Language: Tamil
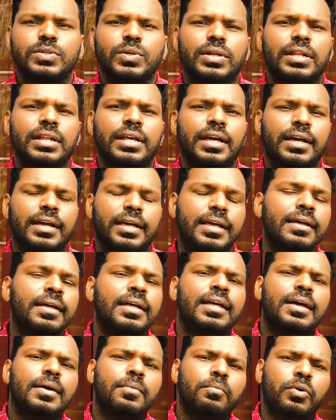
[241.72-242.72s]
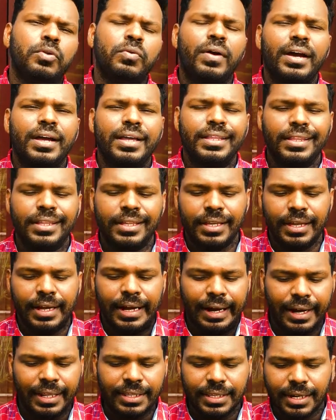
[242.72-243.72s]
சொல்லியிருக்காங்க பொதுவாக இந்த
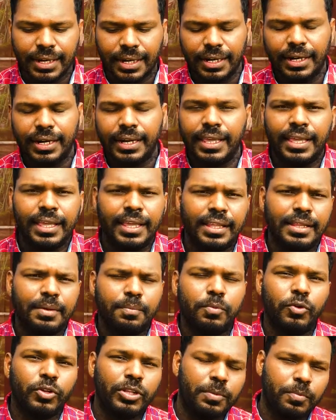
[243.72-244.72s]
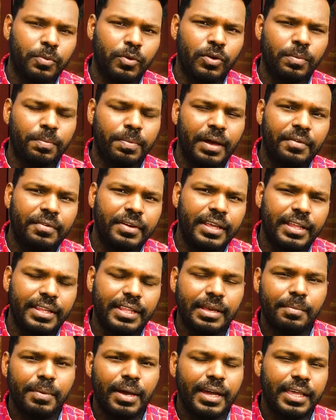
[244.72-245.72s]
இளைஞர்களிடையே இந்த போதைப்பொருள் பாவனை
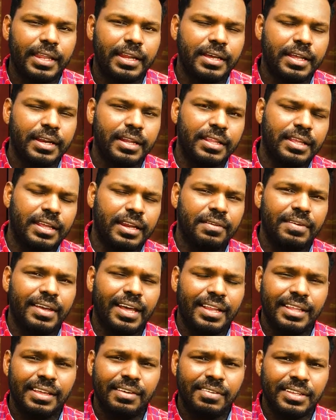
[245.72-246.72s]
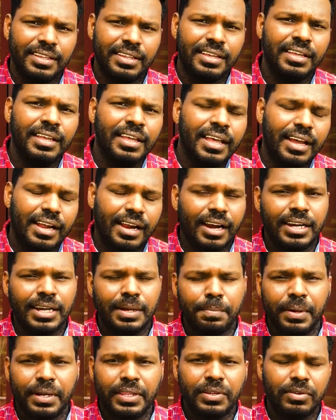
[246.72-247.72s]
அதிகமாக இருக்கிறது எனவே அதை வந்து
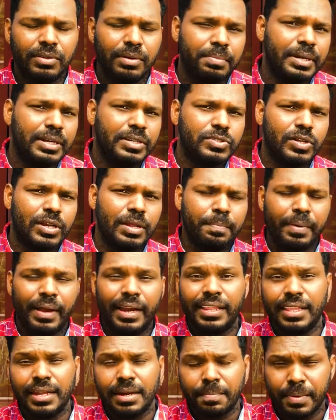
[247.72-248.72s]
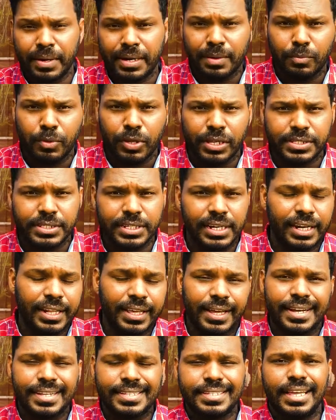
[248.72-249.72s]
கட்டுப்படுத்தணும் அப்படின்னு சொல்லி பலதரப்பட்ட முயற்சிகளை
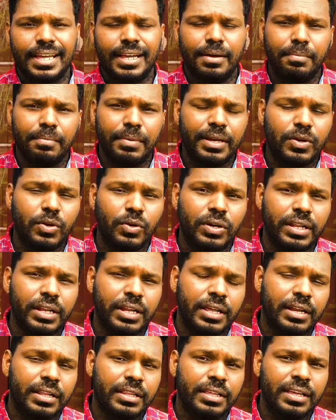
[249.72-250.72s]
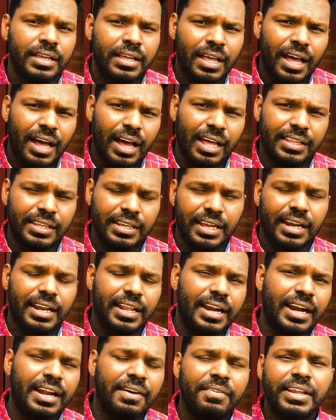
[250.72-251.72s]
அரசாங்கம் மேற்கொண்டிருக்கிறது அதுக்கான
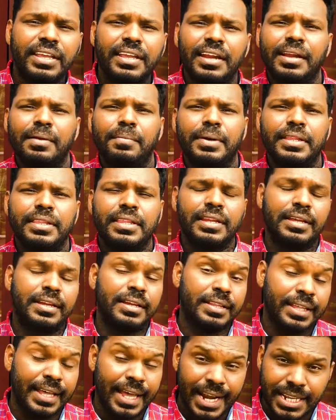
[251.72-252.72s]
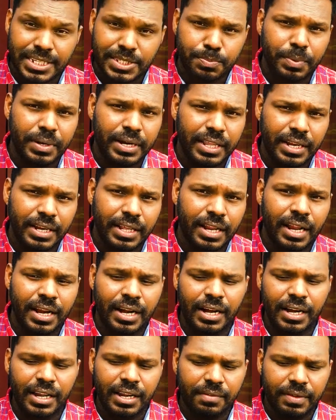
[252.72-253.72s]
நடவடிக்கைகளையும் எடுத்திருக்கிறது அரெஸ்ட்
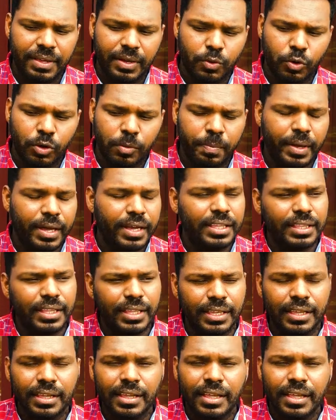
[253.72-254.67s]
பண்ணியிருக்கிறார்கள் எனவே குறிப்பாக இந்த